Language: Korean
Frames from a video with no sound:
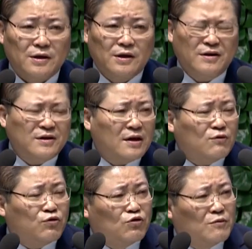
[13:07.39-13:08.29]
이렇게
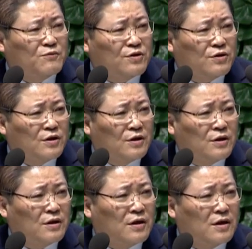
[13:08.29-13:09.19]

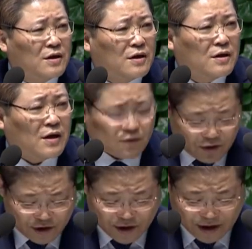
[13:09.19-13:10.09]
궁금증을
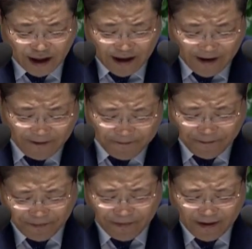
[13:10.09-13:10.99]
갖고 있을 때
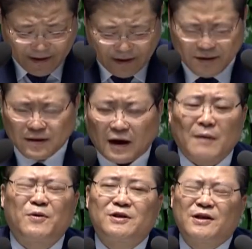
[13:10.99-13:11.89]

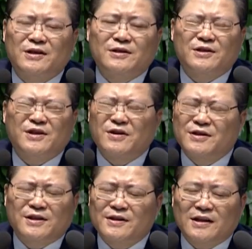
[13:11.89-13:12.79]
아버지의
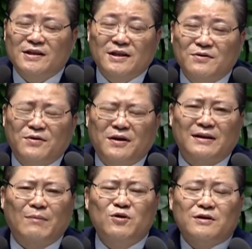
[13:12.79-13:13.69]
절친한 친구가
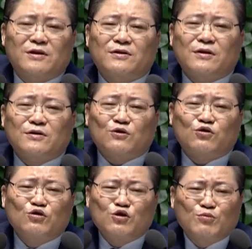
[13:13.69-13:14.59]
나무에서 떨어져
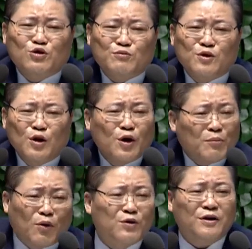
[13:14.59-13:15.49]
죽는 모습을
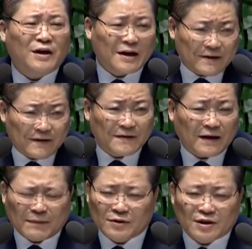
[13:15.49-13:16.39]
목격하게 되는
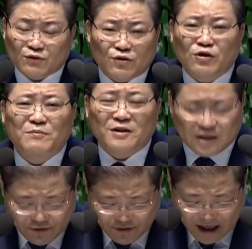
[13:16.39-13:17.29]
거예요 아버지 의 둘도 없는
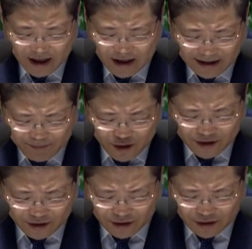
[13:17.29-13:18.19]
친구가
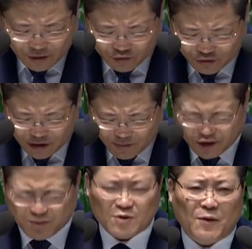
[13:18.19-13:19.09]
나무에서 떨어져 죽는
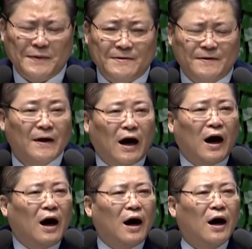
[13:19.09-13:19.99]
모습을 보면서
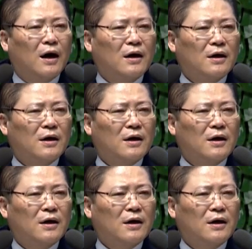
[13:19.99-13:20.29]
아,